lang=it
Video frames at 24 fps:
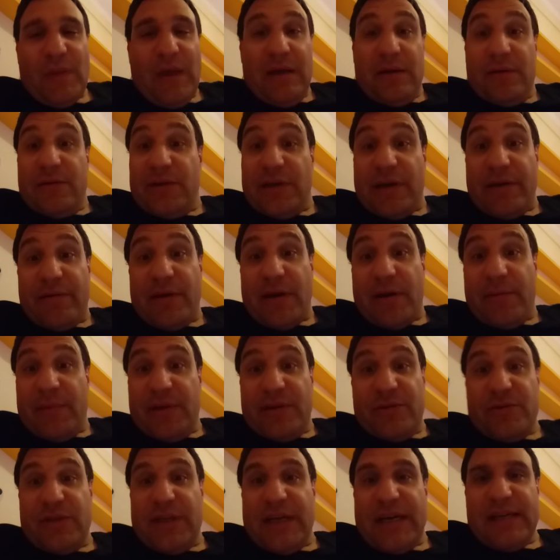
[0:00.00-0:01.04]
Cioè veramente
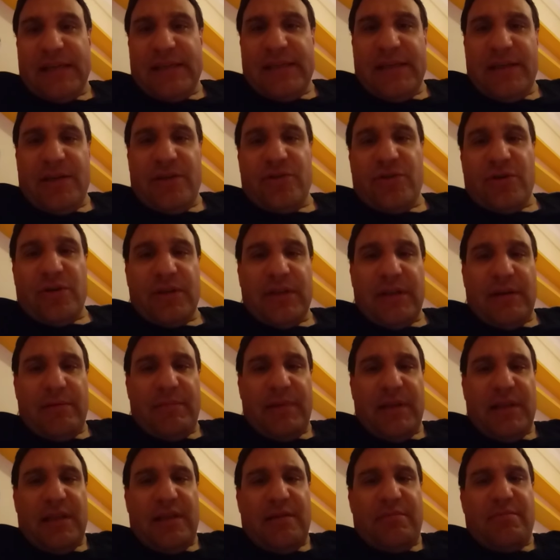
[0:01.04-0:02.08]
questi ragazzini sono
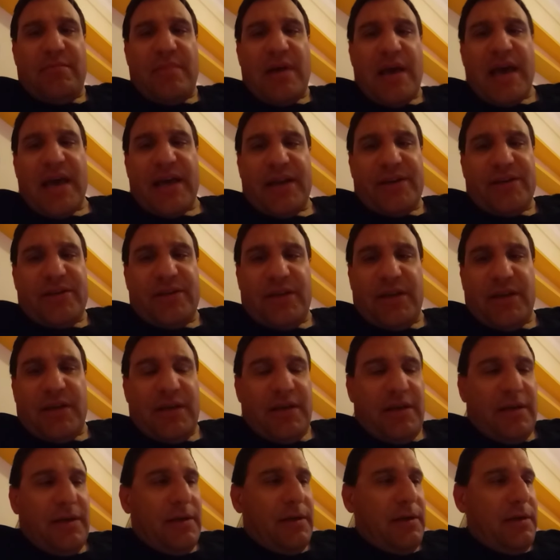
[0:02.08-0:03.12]
talmente immersi,
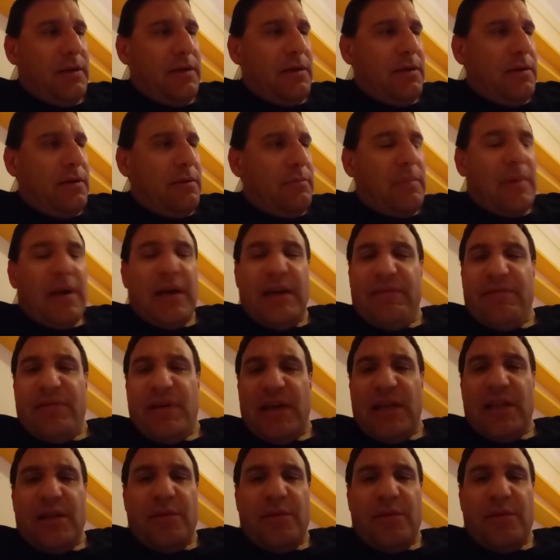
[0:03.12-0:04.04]
ma li vedi